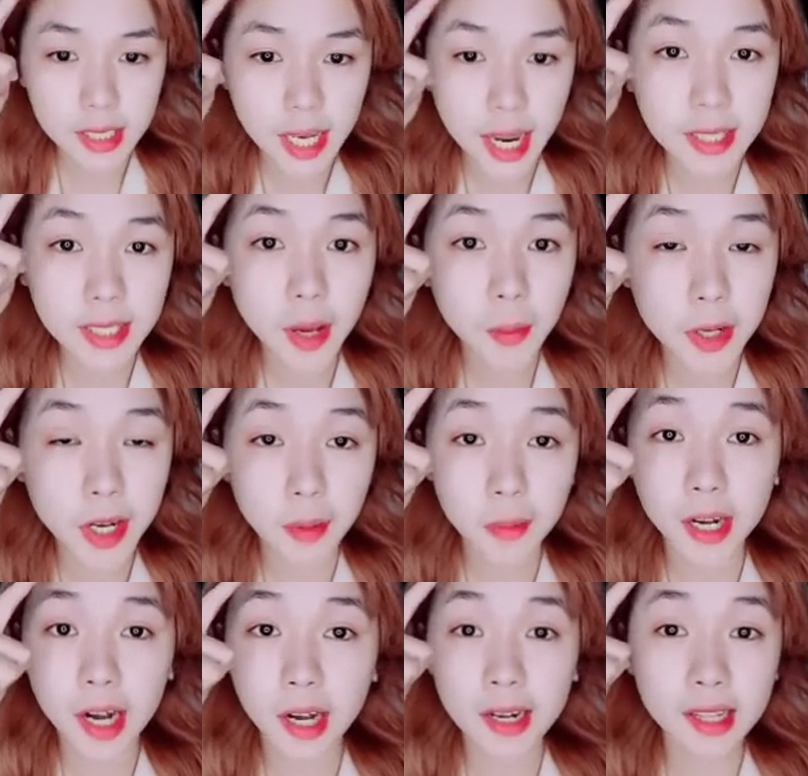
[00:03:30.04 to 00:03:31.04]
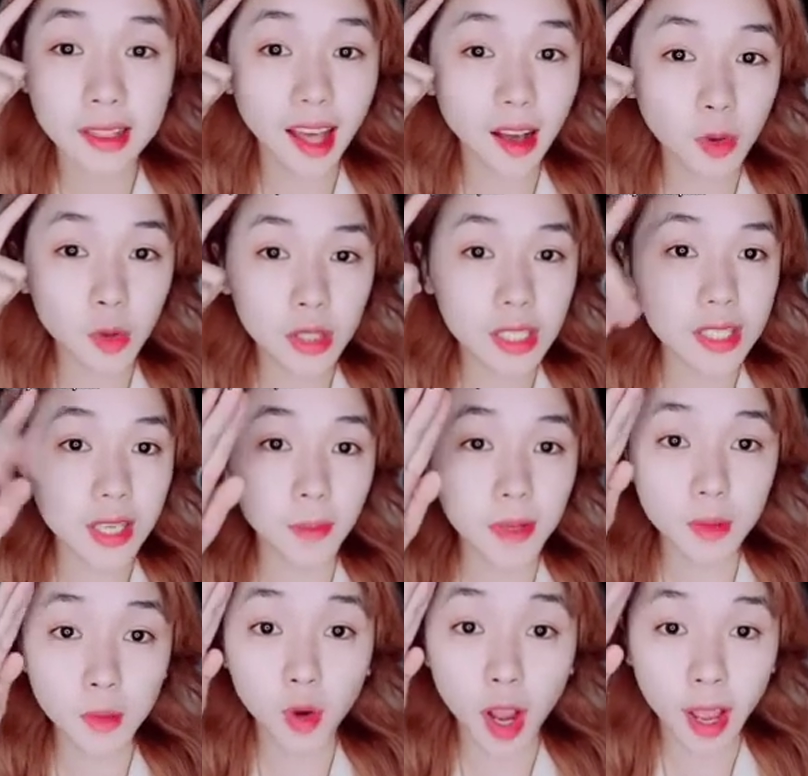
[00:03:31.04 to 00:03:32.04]
dan dia benar-benar ditakuti
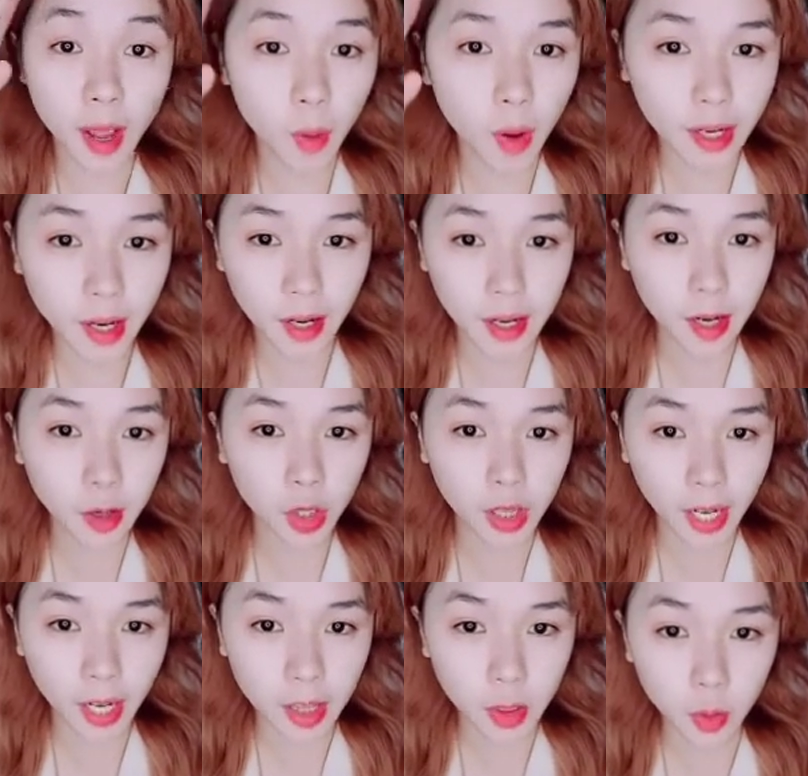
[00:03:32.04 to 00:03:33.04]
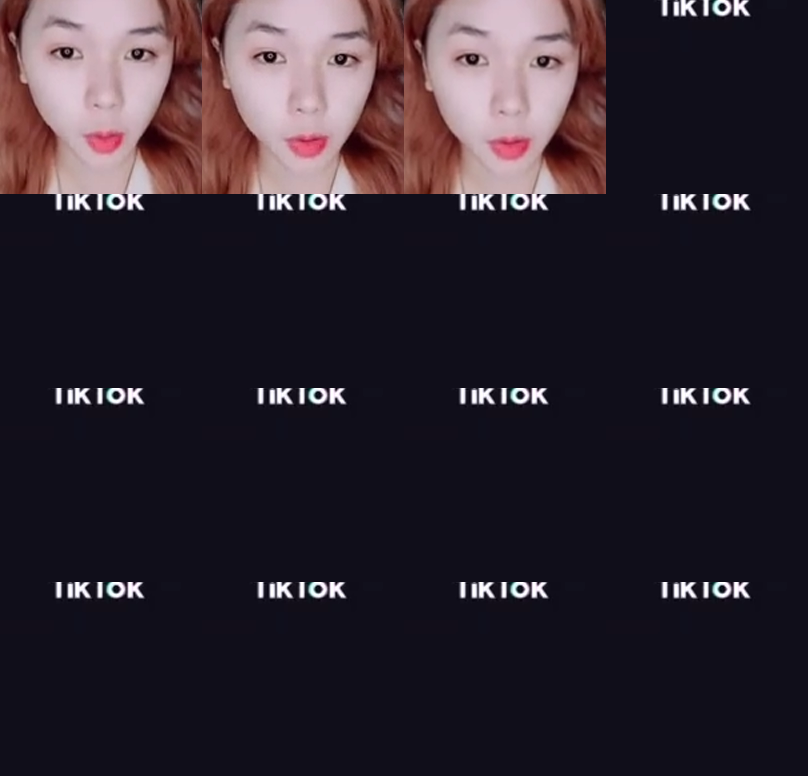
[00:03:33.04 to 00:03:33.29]
sama semua hewan yang ada di hutan itu.